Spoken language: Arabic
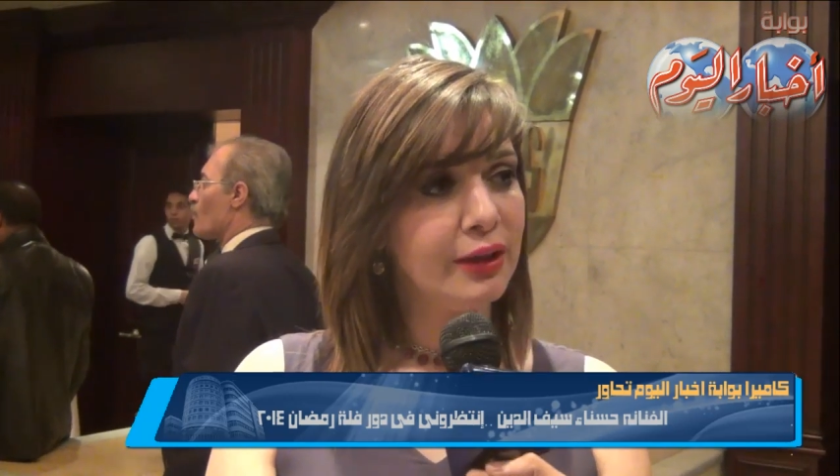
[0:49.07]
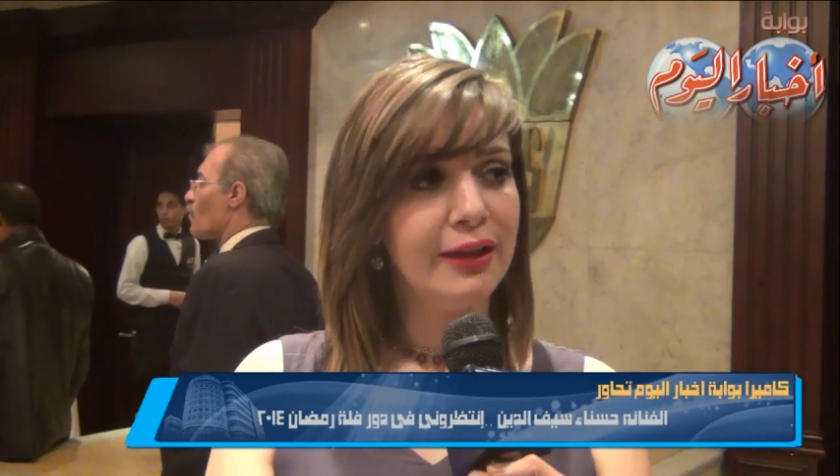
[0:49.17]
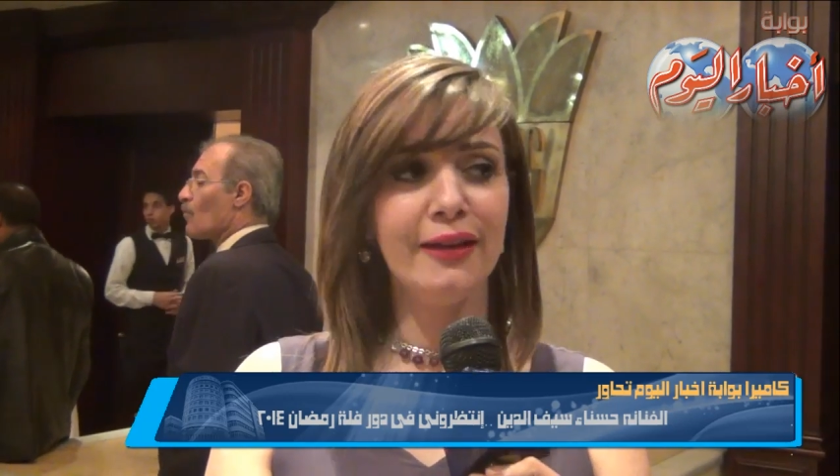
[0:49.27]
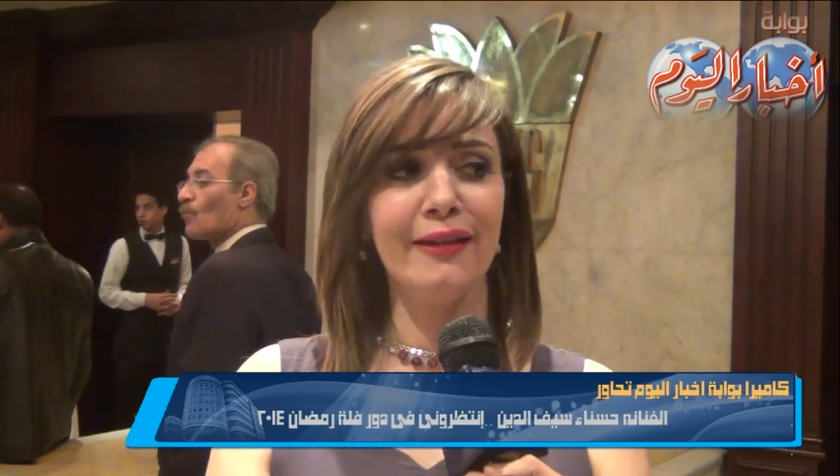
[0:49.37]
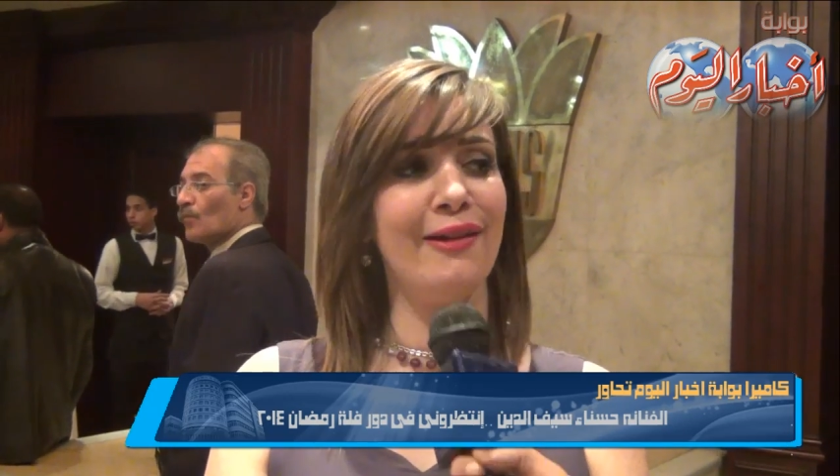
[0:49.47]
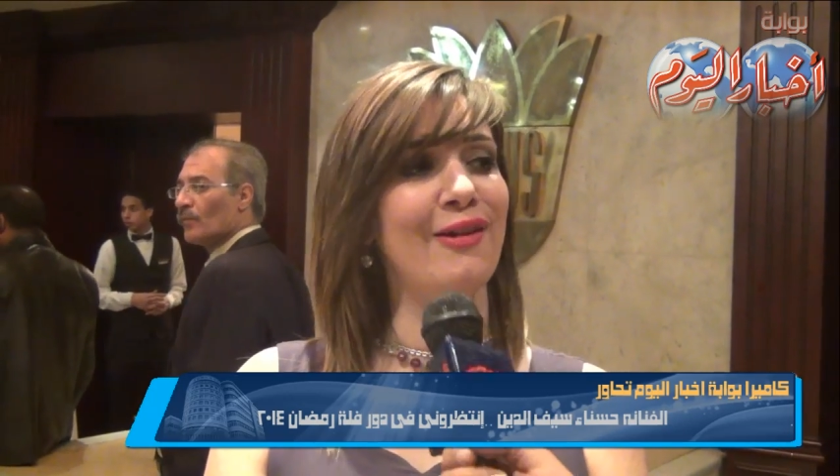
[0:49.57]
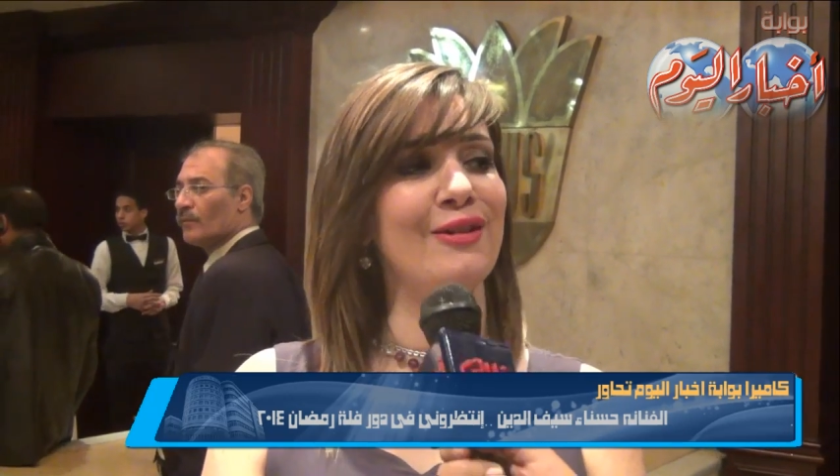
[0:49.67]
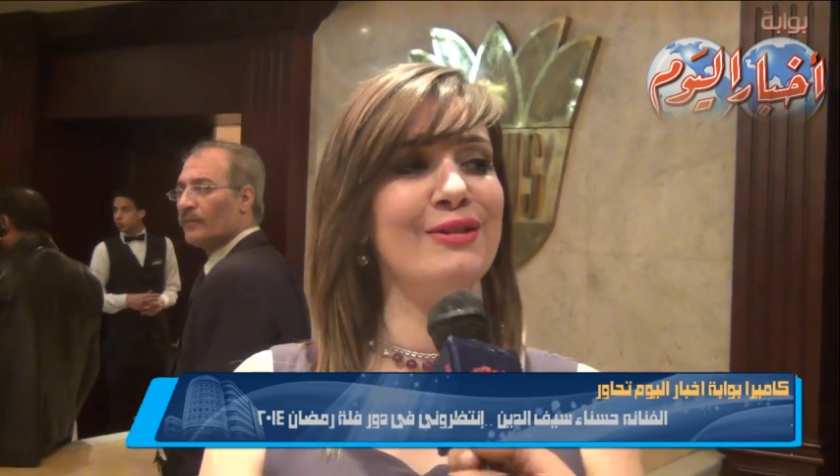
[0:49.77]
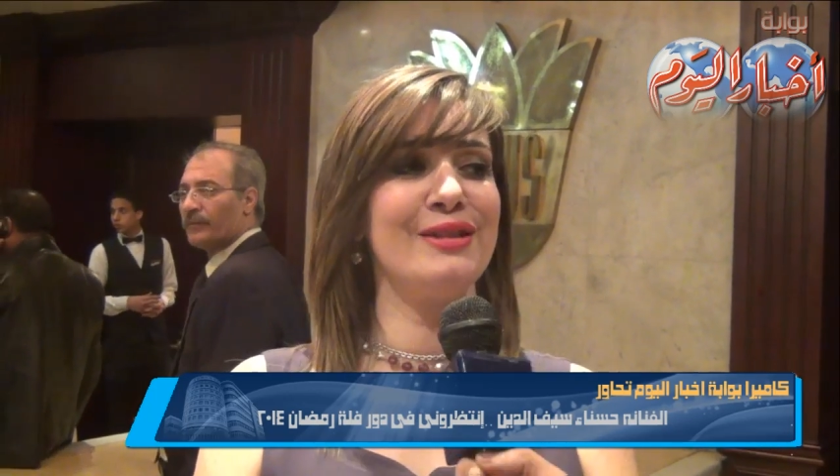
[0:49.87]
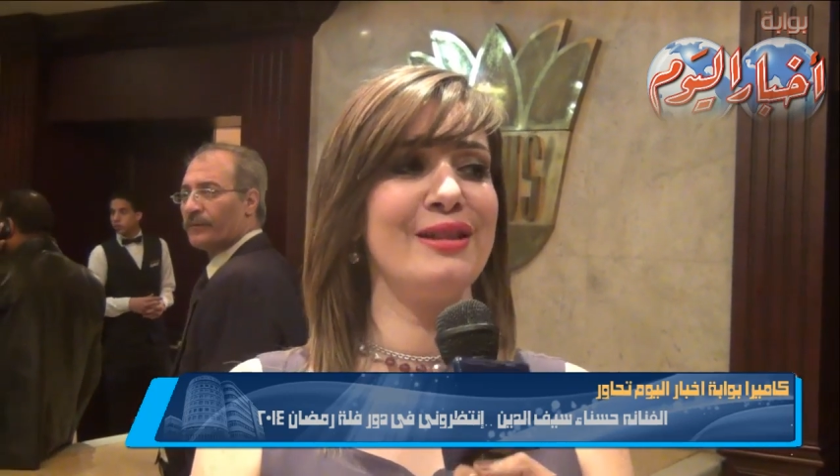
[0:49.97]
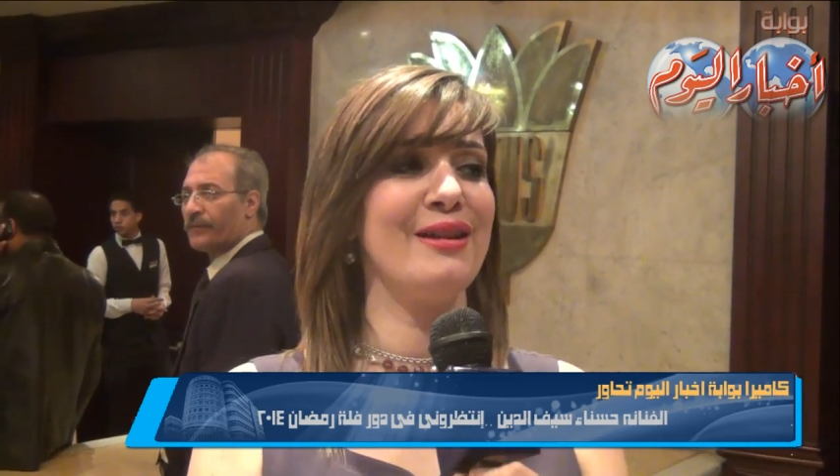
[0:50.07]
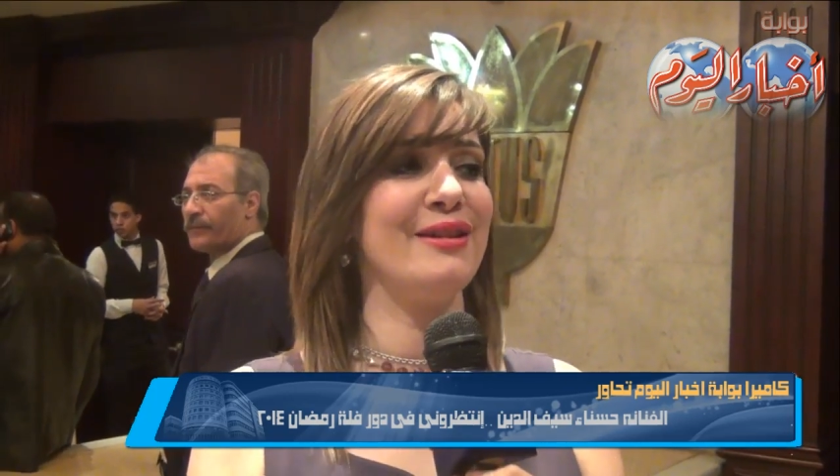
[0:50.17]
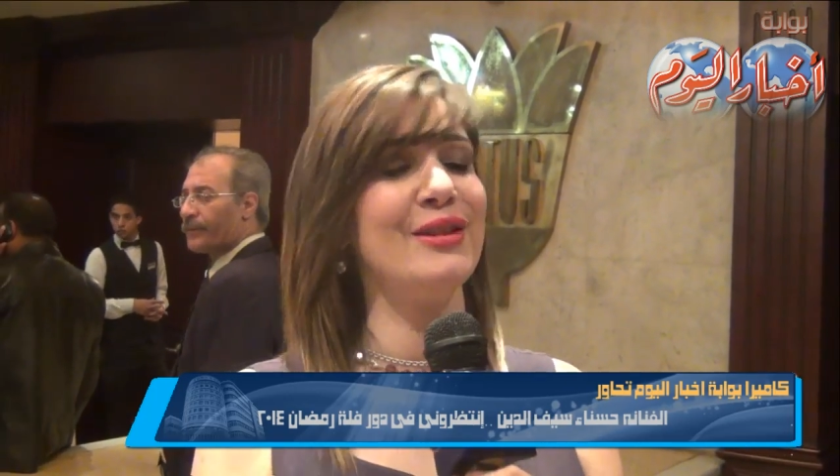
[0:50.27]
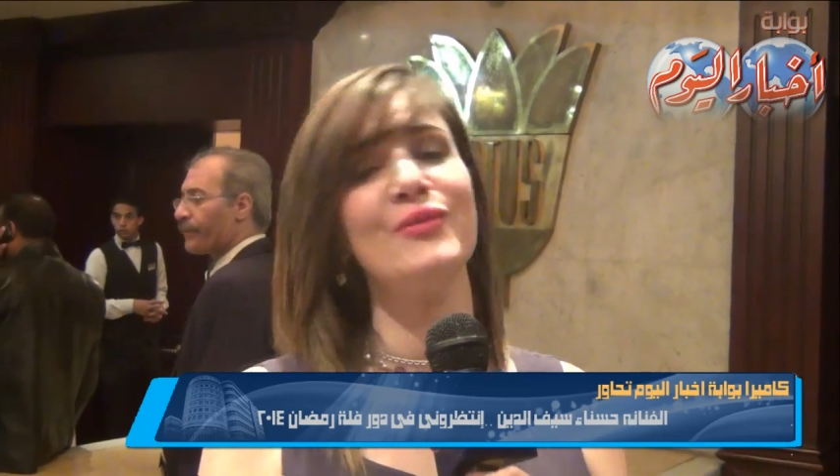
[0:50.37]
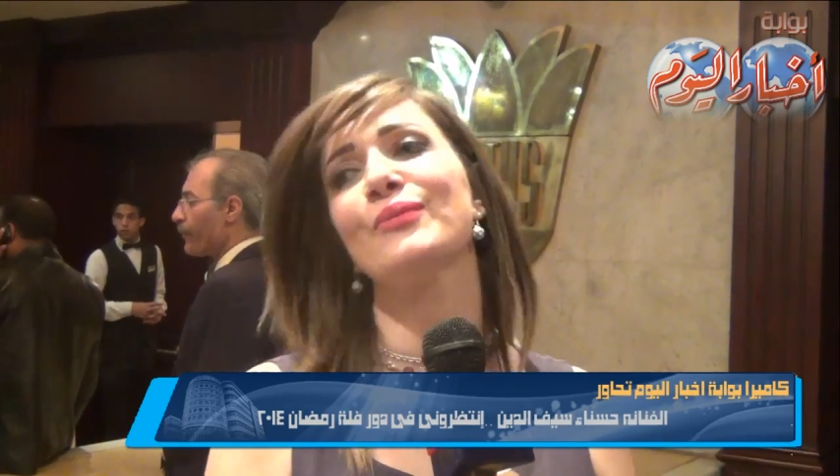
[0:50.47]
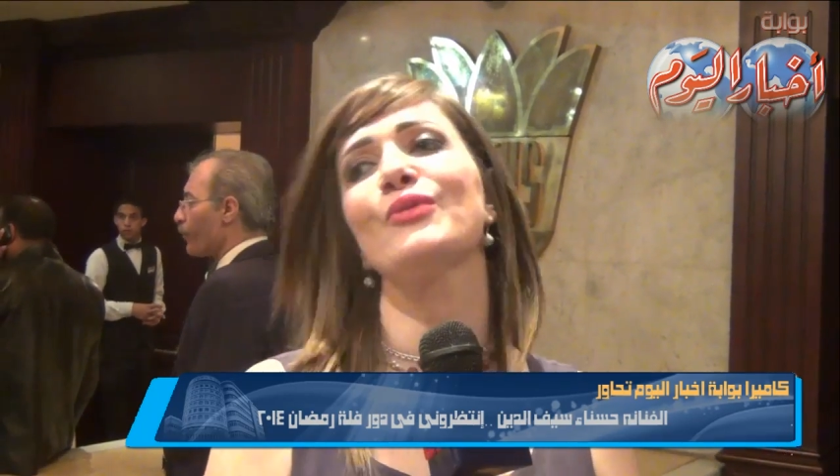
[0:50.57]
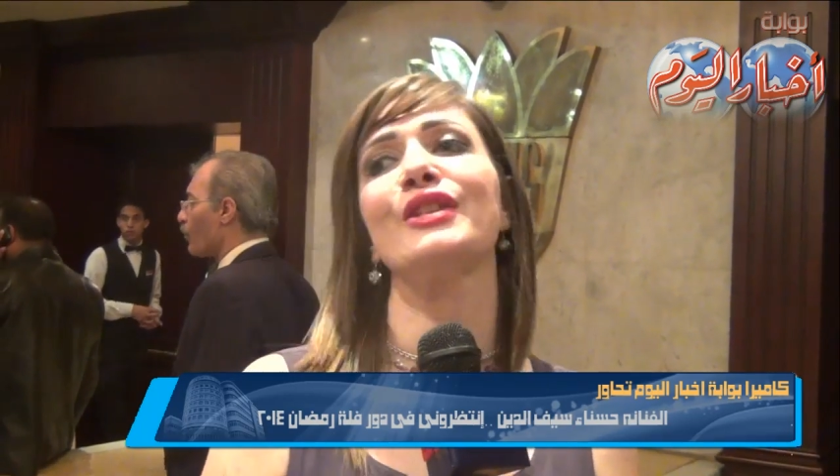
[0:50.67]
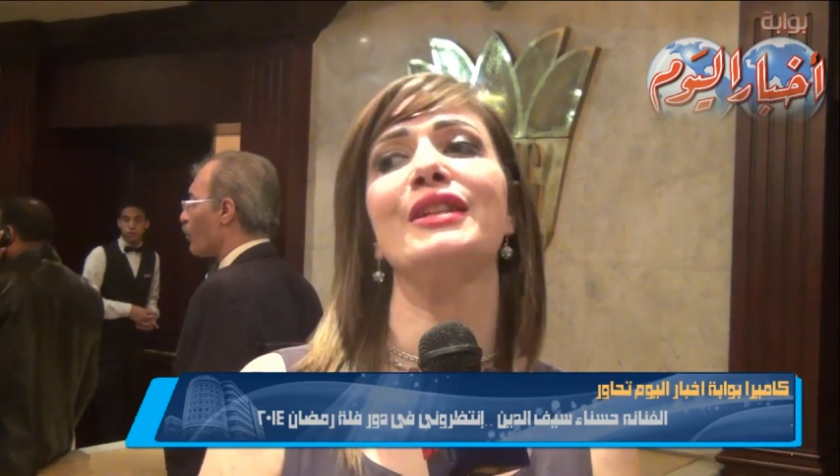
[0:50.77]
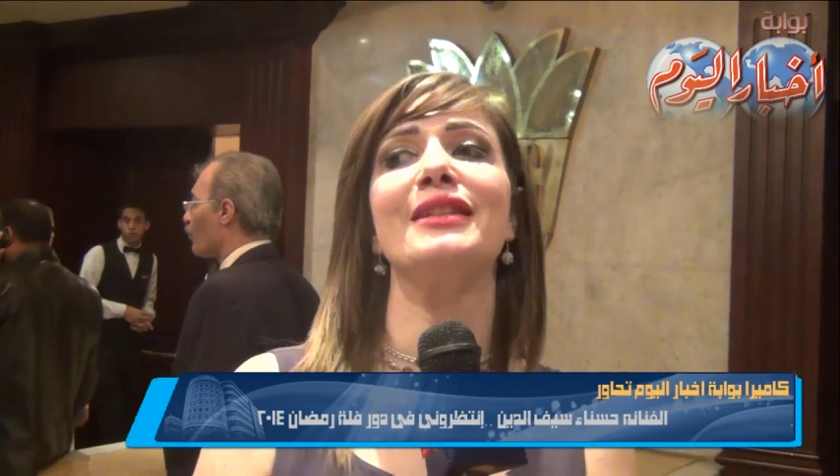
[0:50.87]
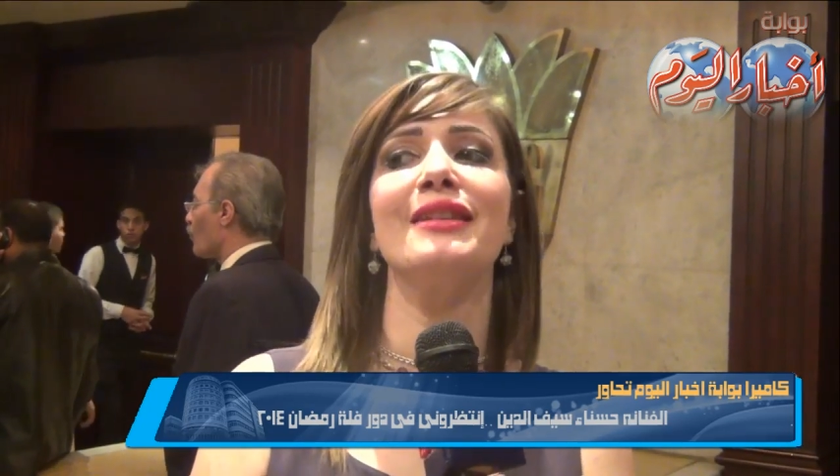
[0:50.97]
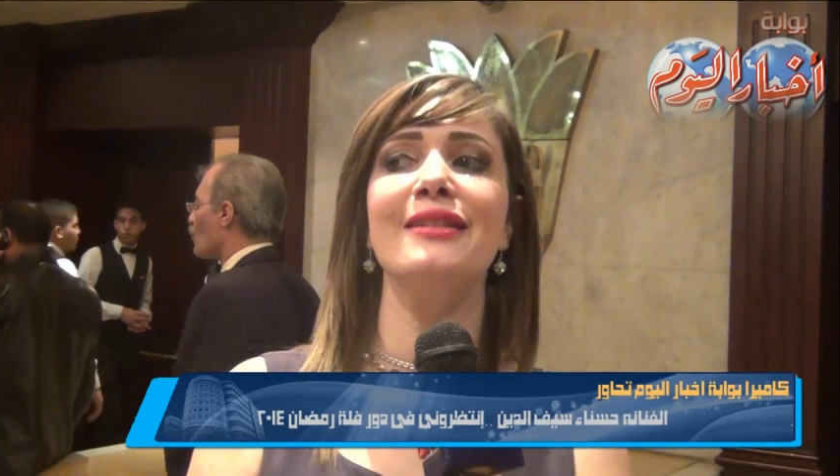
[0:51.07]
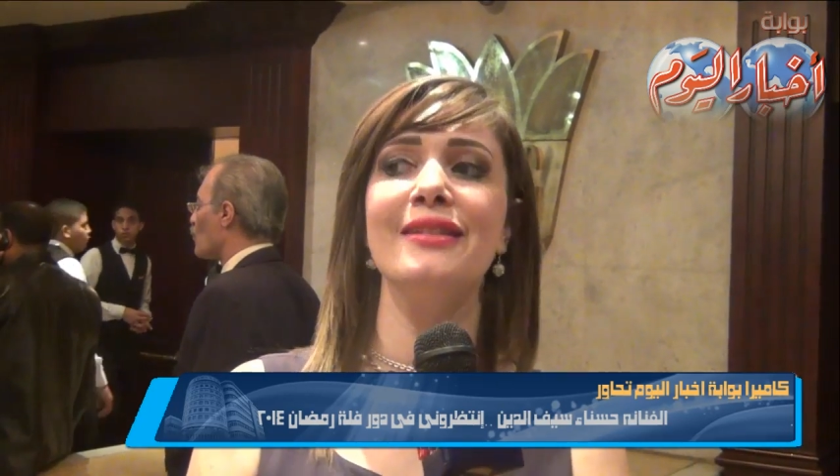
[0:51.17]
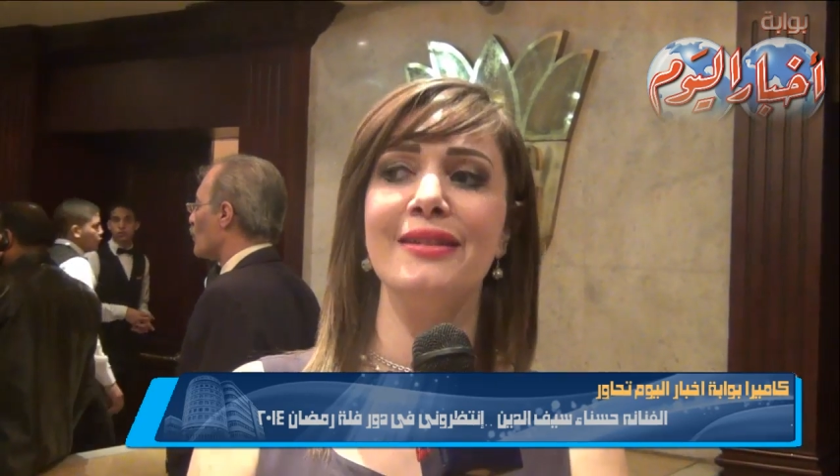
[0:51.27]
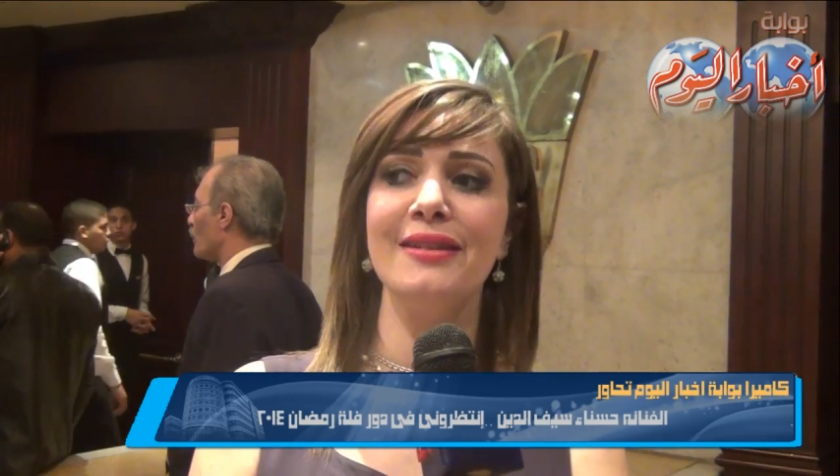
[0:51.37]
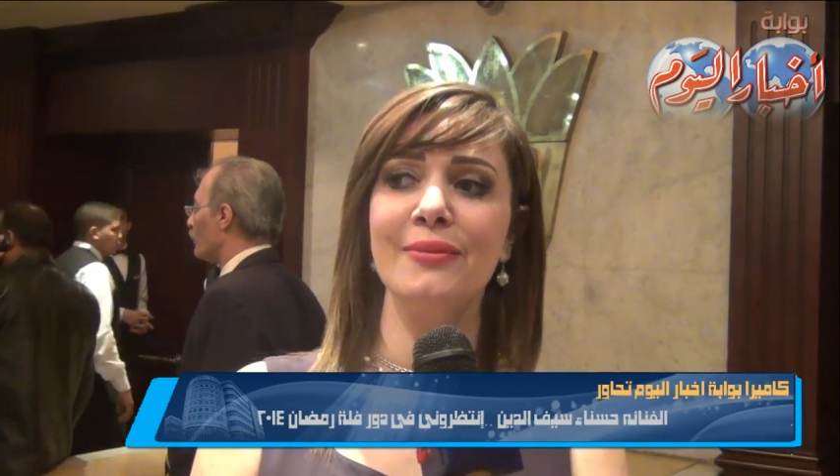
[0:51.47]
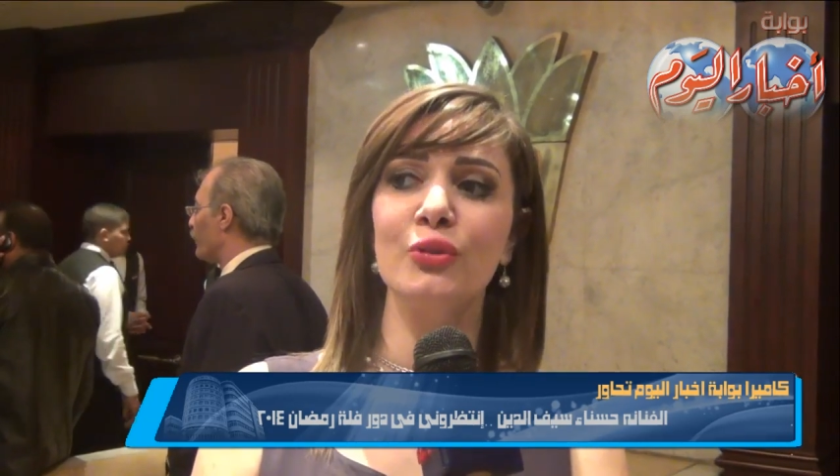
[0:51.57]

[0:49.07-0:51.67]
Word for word: لا لا لا خالص لا دوت مسلسل آه،